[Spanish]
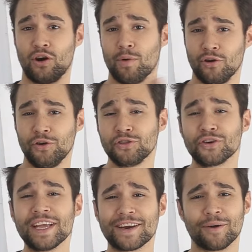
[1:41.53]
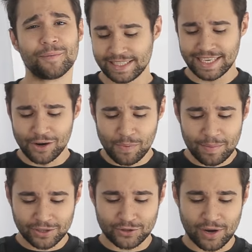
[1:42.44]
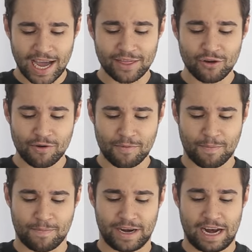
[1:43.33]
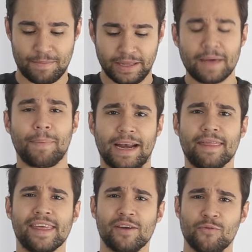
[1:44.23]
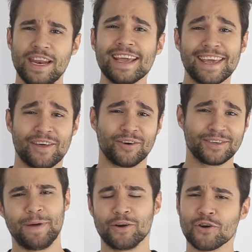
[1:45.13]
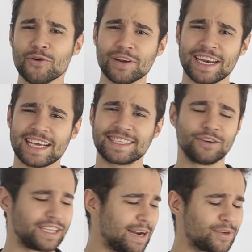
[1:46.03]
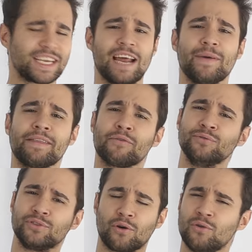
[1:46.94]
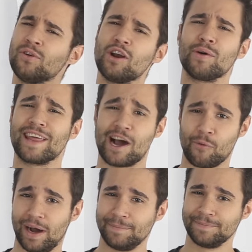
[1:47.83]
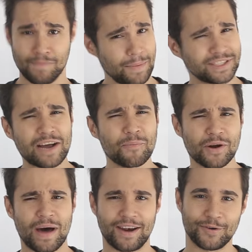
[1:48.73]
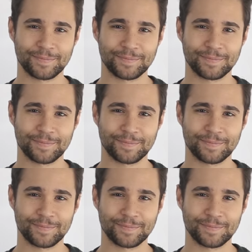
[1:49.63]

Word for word: globo no newtoniano. Si lo vamos tocando, realmente parece un líquido. Pero ¿qué ocurrirá si lo tiramos a la vez junto con un globo de agua? Vamos a comprobarlo.